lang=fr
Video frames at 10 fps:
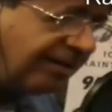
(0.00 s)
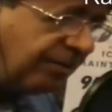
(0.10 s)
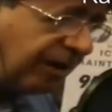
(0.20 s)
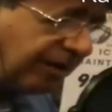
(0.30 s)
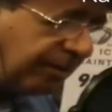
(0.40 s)
qui
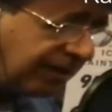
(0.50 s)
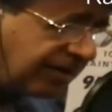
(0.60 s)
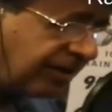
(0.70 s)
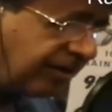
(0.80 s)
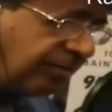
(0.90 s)
parlait
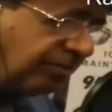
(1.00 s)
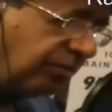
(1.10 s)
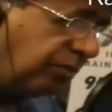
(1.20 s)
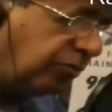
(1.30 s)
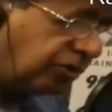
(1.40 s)
personne,
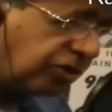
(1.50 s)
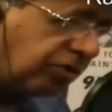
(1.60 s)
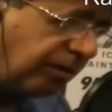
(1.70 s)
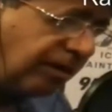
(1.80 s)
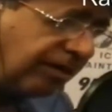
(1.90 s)
moi, puisque j'ai
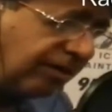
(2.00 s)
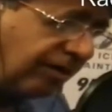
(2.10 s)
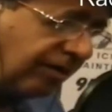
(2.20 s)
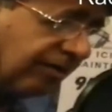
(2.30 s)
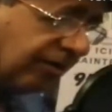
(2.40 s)
parlé
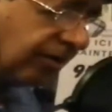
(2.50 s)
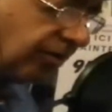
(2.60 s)
avec